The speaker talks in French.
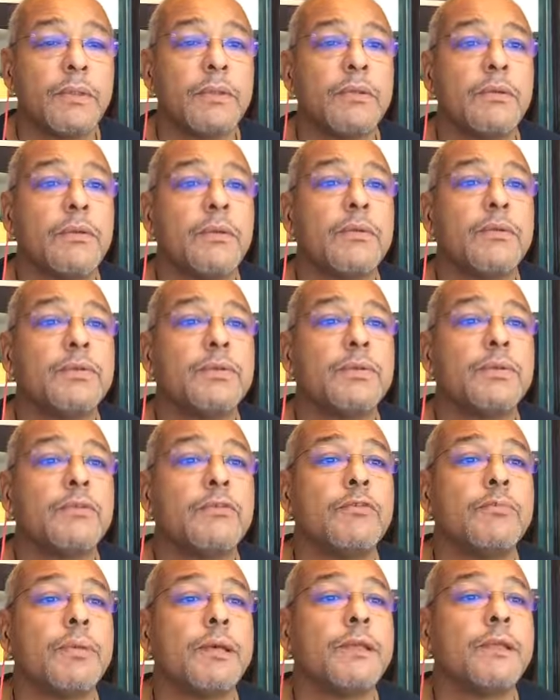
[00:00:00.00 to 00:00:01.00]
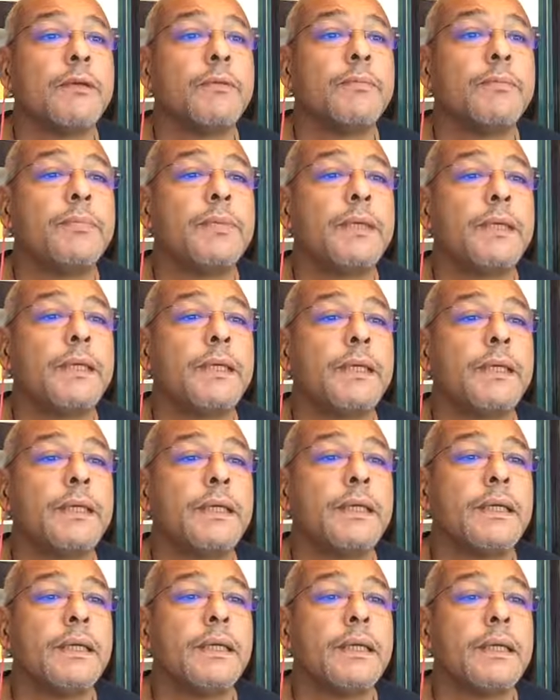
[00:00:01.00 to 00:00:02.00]
Non, je trouve pas, tant pis.
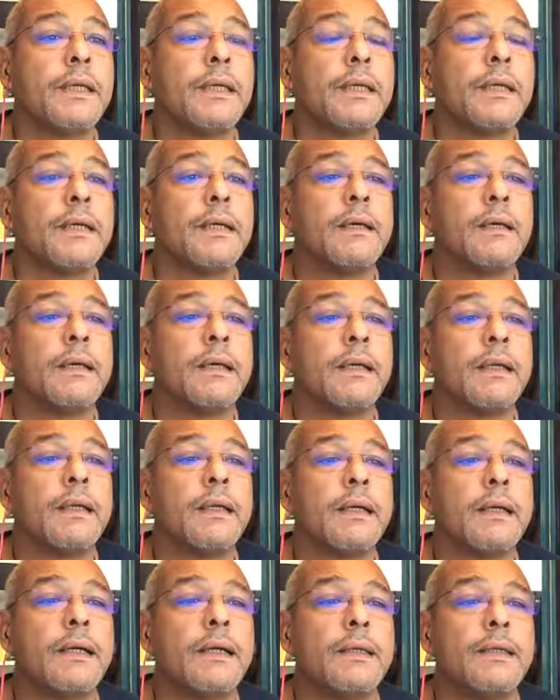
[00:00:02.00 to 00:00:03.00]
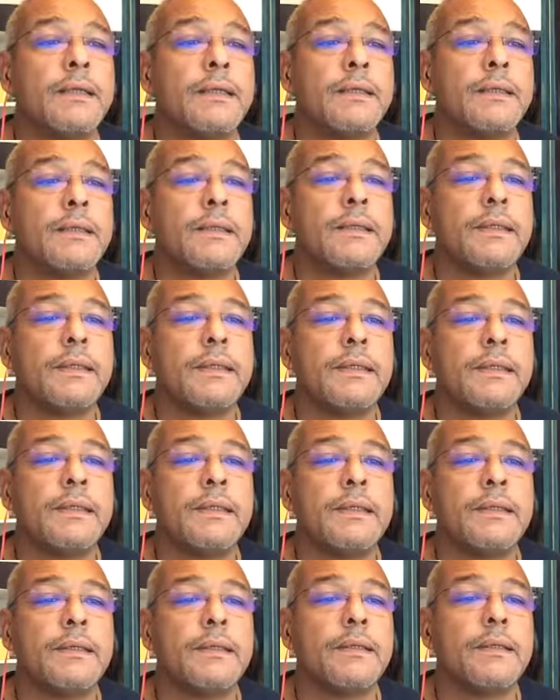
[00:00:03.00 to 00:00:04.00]
Voilà, ici,
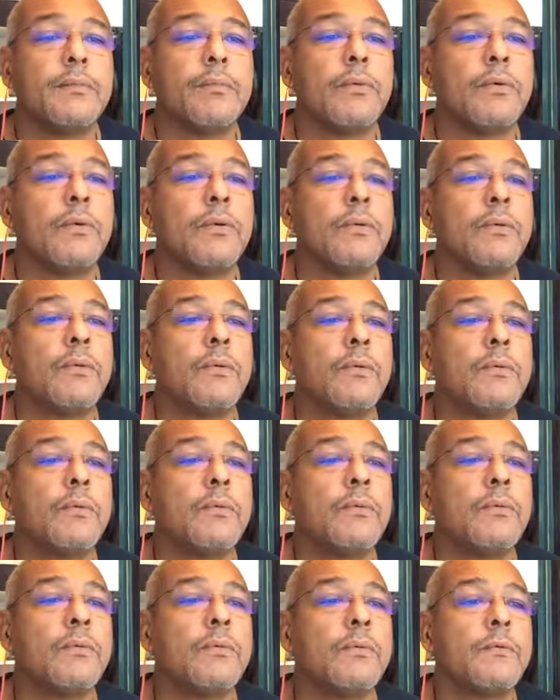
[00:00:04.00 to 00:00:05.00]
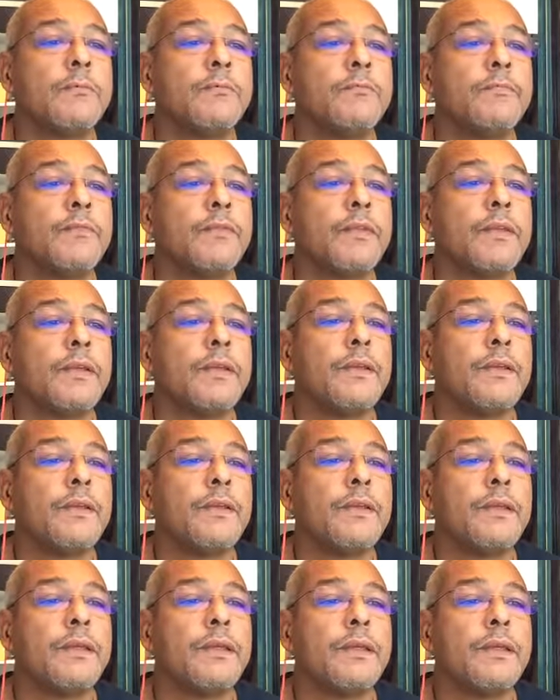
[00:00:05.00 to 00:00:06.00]
c'est bon.
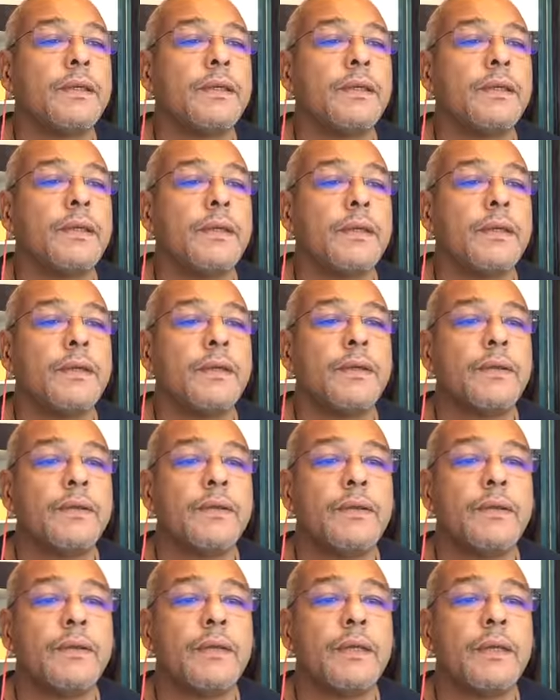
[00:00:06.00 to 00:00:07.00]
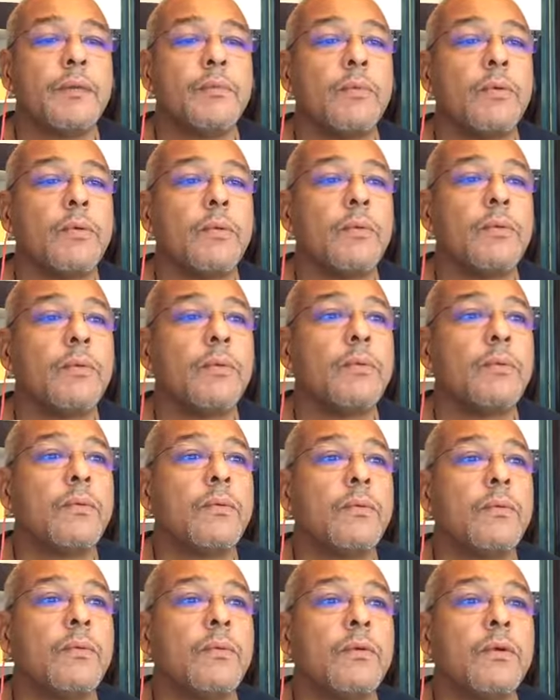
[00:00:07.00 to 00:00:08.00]
Ici, c'est
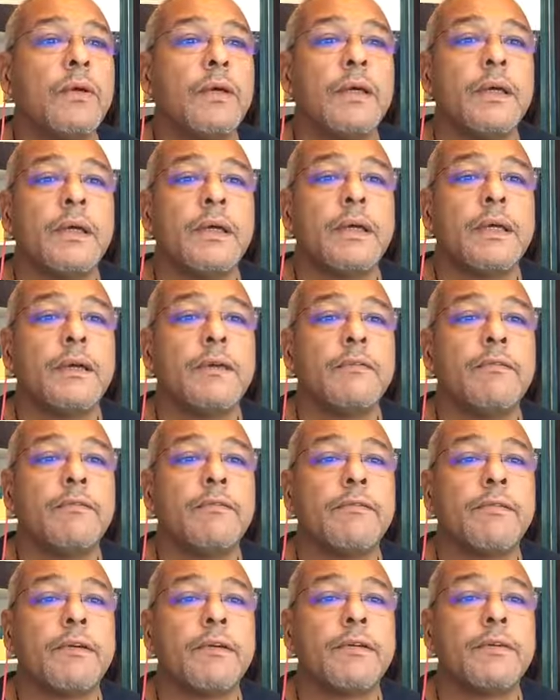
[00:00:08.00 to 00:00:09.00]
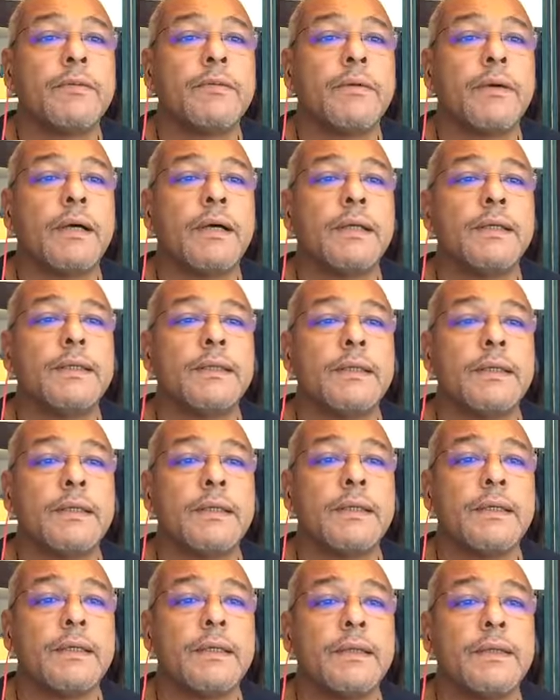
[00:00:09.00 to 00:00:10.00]
bon. Françoise,
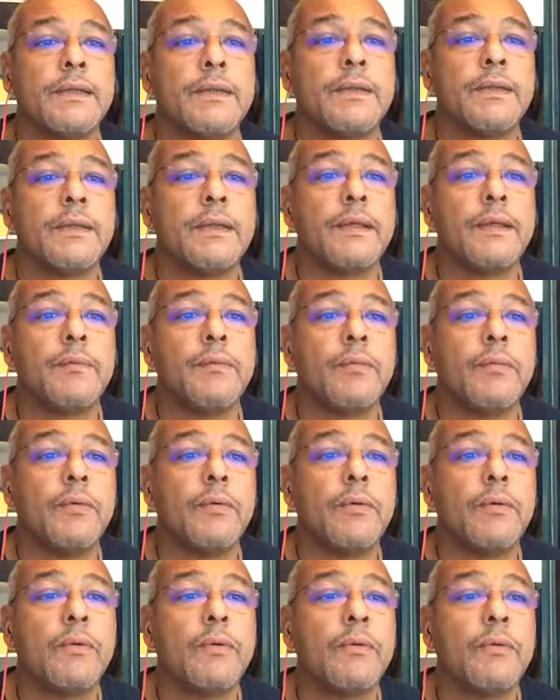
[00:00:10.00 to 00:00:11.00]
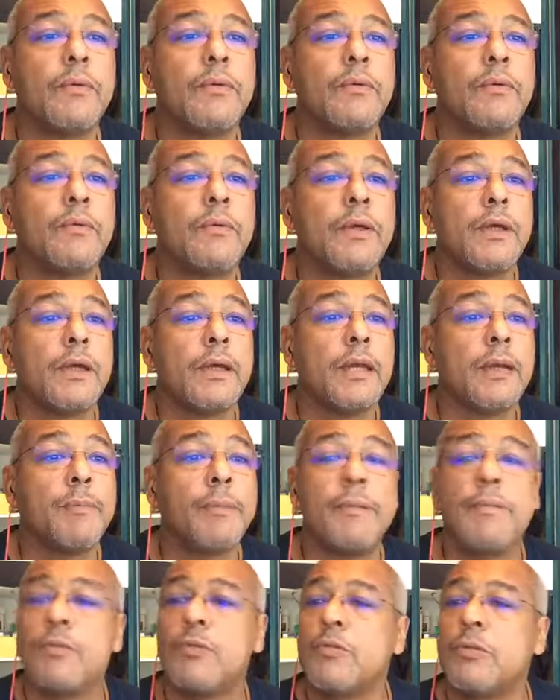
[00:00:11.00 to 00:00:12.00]
c'est bon. Il n'y a pas
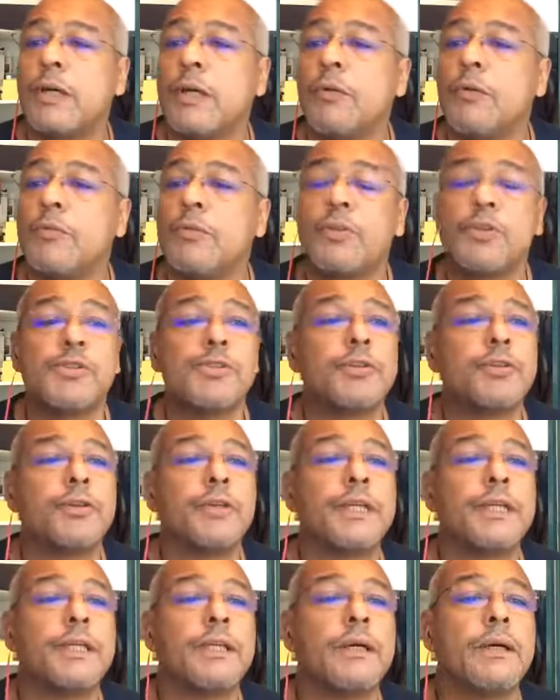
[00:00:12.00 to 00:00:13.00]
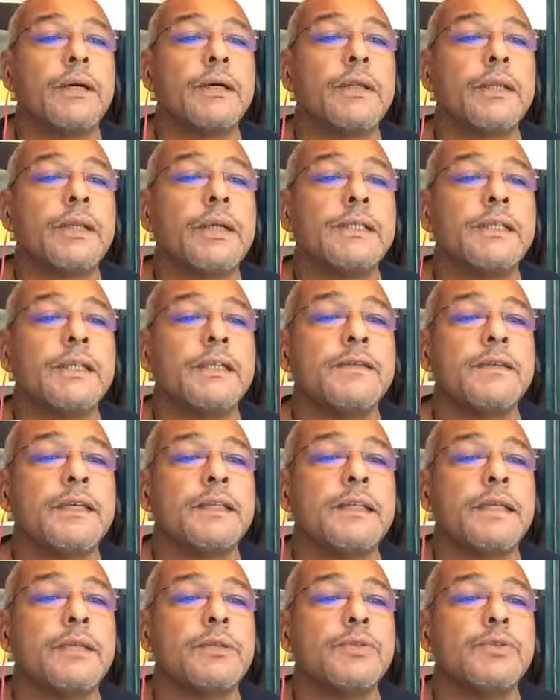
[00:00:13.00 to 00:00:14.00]
beaucoup d'agrumes que je connais dans, les
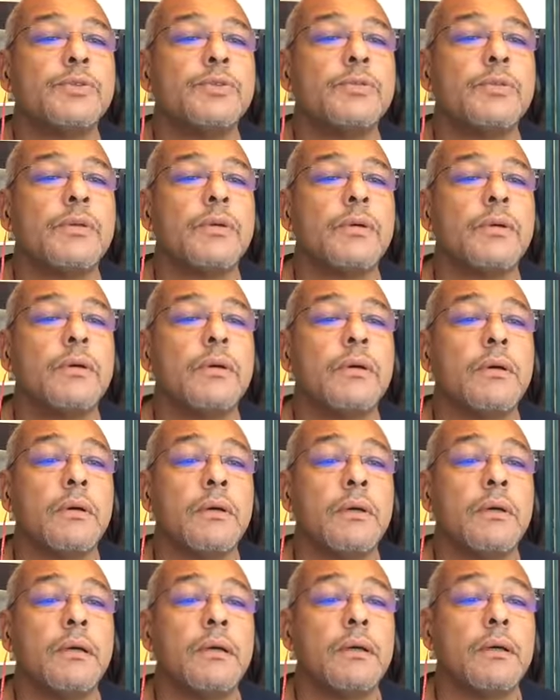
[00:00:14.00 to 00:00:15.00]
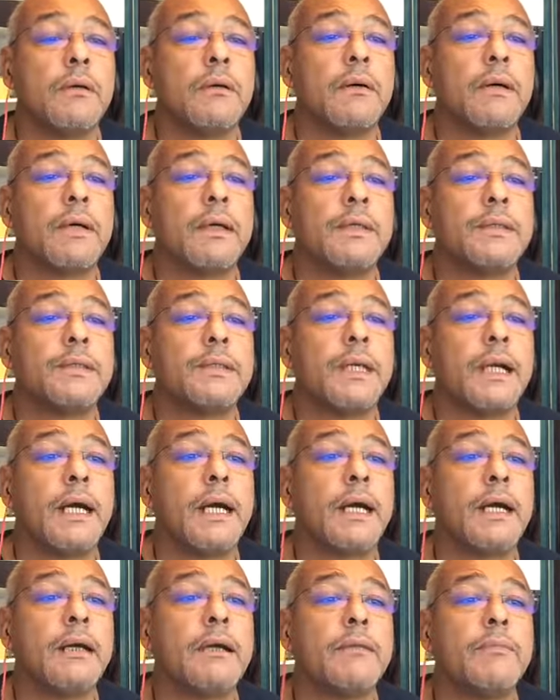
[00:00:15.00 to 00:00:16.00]
anniversaires du jour. Ouais, c'est
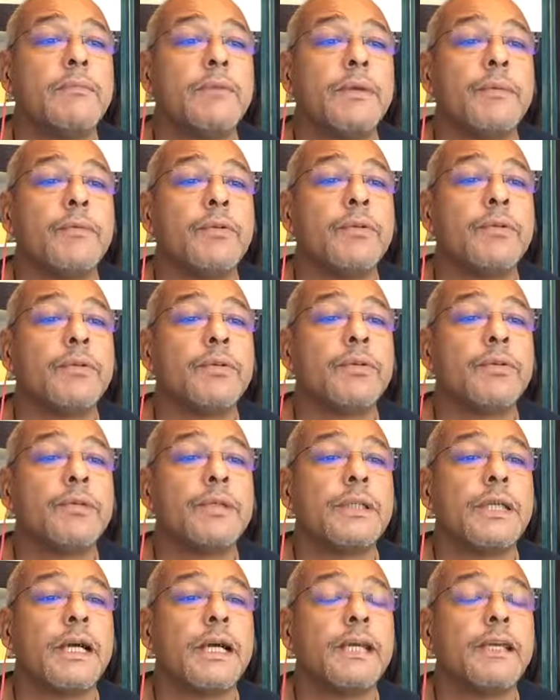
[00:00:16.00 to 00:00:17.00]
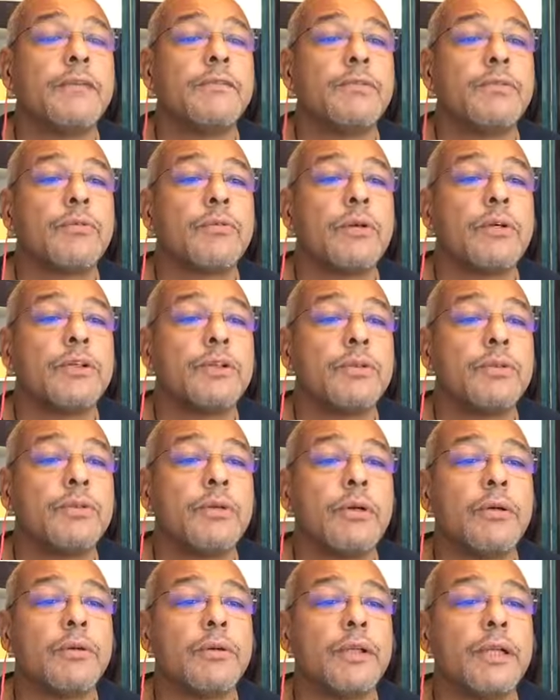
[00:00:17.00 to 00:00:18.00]
rare, mais bon, aujourd'hui ça arrive. Je crois que je dois
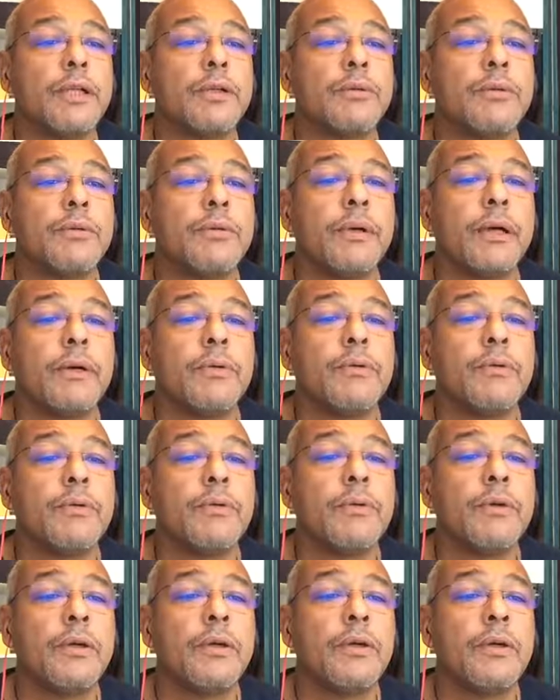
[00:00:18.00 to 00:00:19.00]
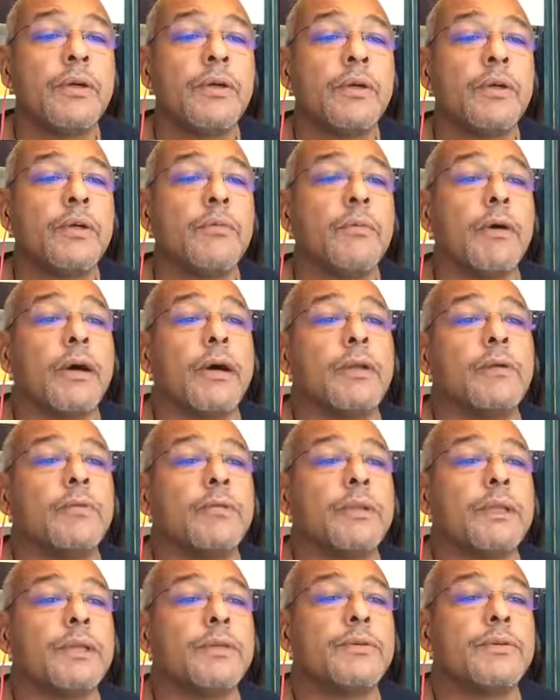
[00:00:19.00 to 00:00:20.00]
en connaître un ou deux. Bon,
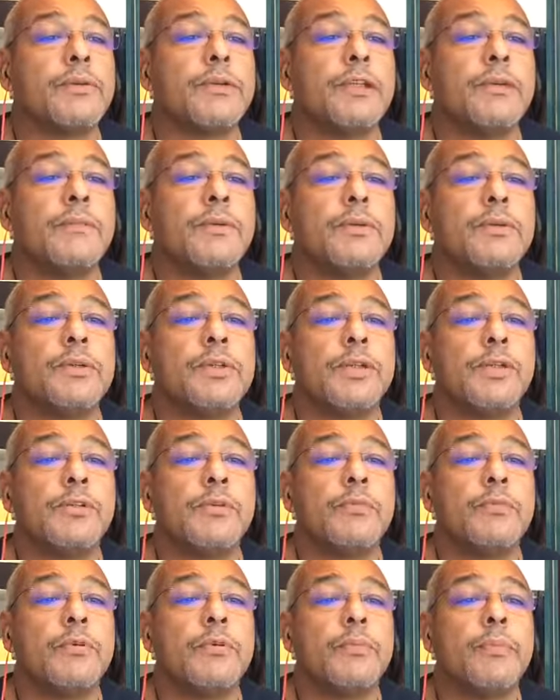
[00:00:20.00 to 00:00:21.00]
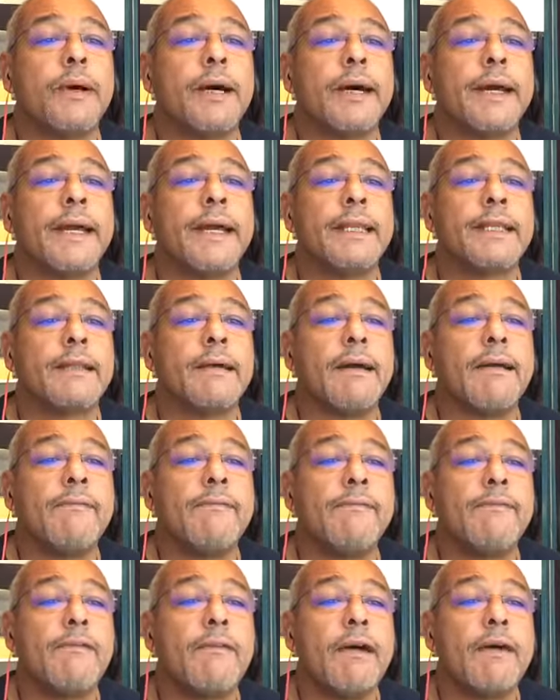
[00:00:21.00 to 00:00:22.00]
écoute, hein, sur 10 000 aussi, je ne peux pas être à
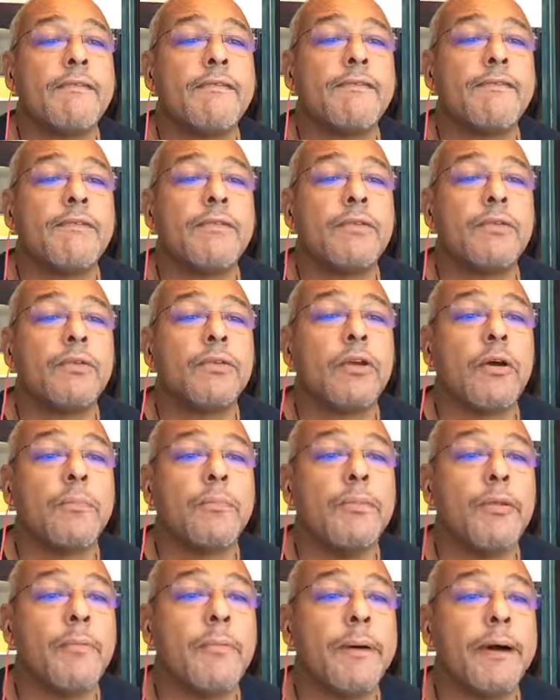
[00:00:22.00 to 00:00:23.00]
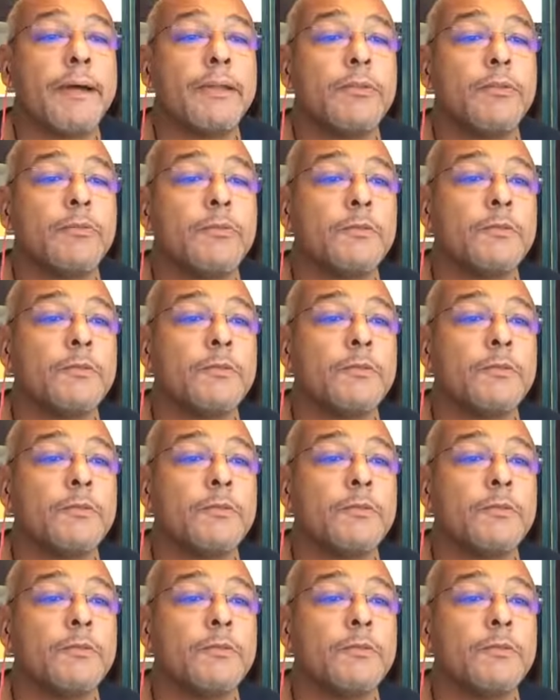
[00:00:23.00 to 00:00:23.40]
fond, à fond, au top de partout.